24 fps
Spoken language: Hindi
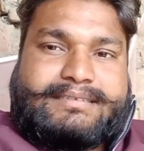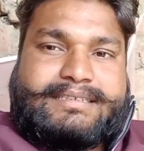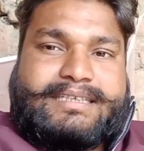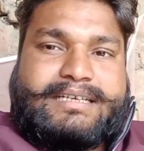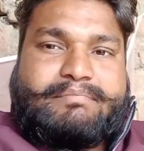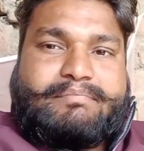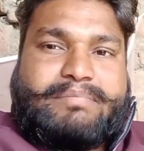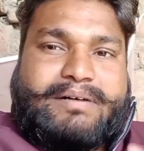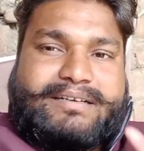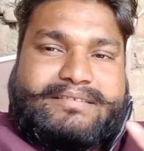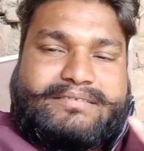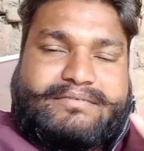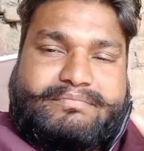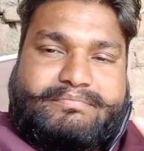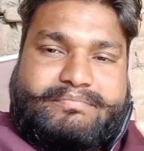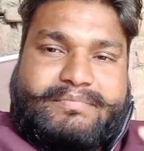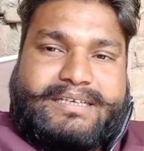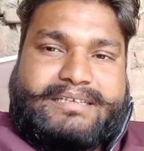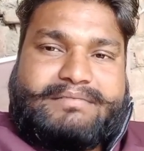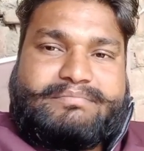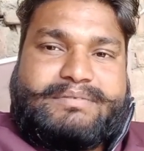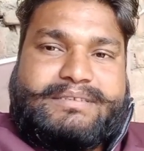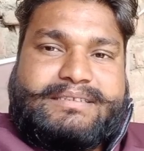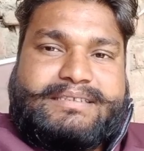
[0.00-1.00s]
के पास
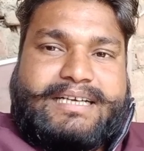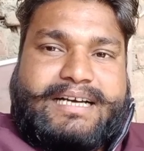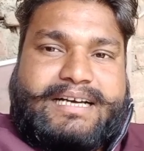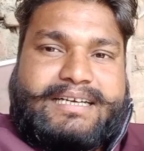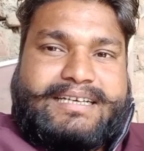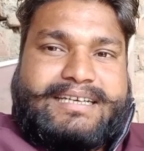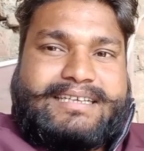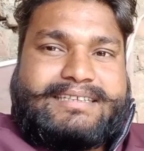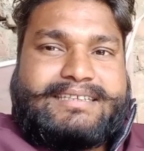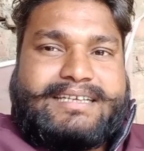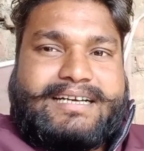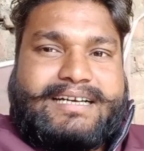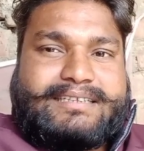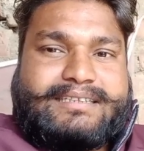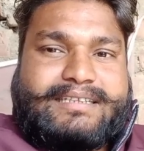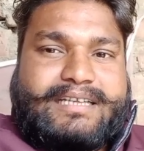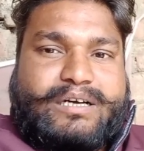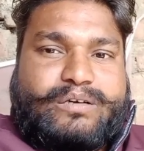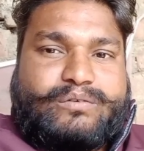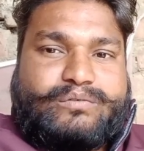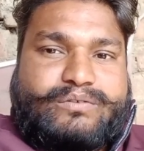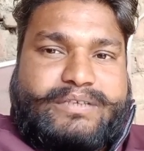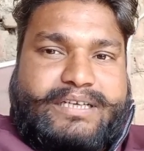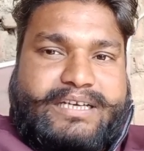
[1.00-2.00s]
मैं भी जाना चाहता
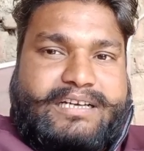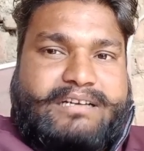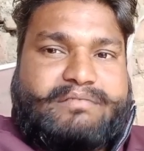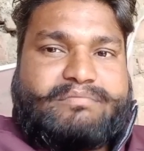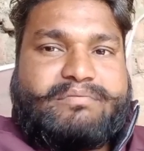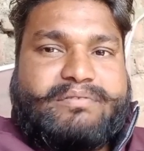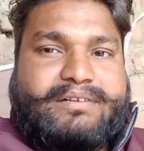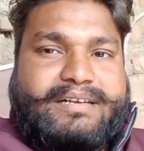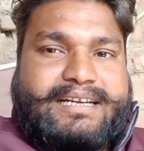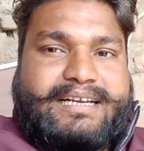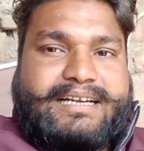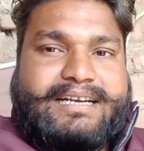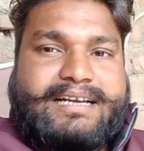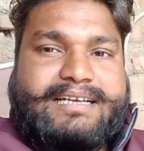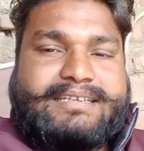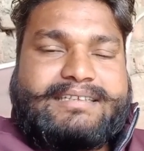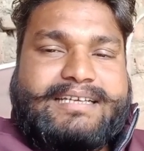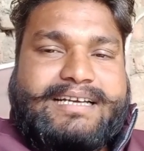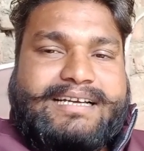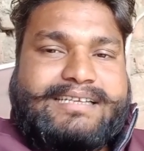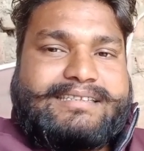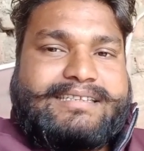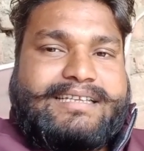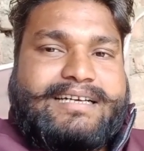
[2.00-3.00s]
हूँ हेल्प लेना
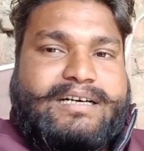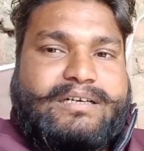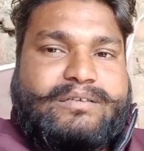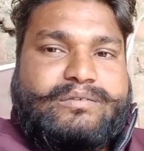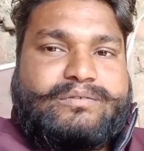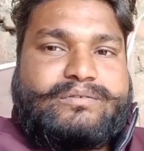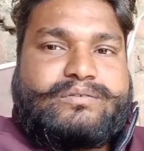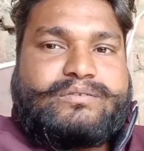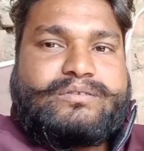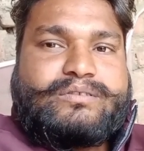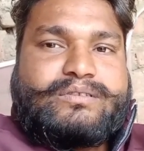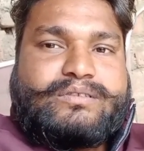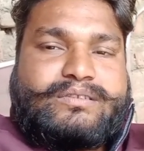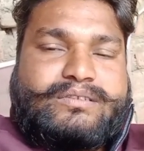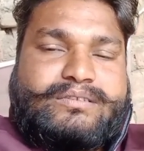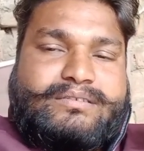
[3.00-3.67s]
चाहता हूँ